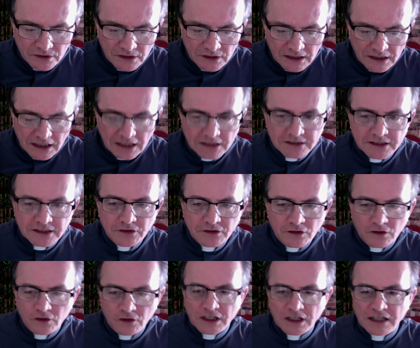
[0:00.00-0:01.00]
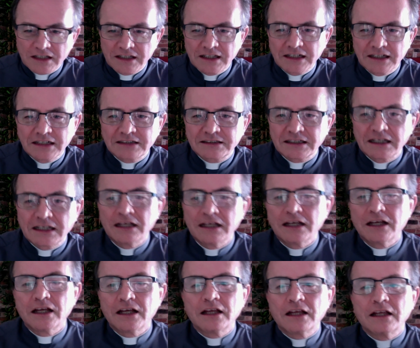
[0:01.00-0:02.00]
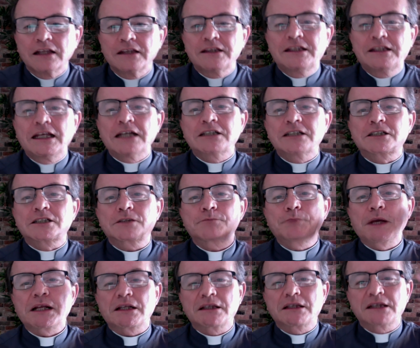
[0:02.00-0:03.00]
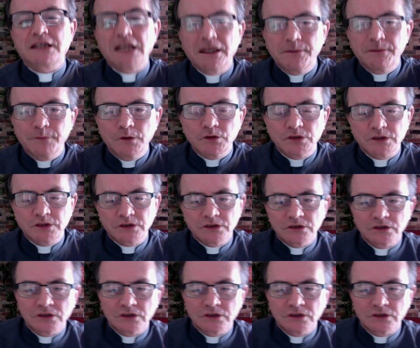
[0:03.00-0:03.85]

El Señor lo que quiere es que despertemos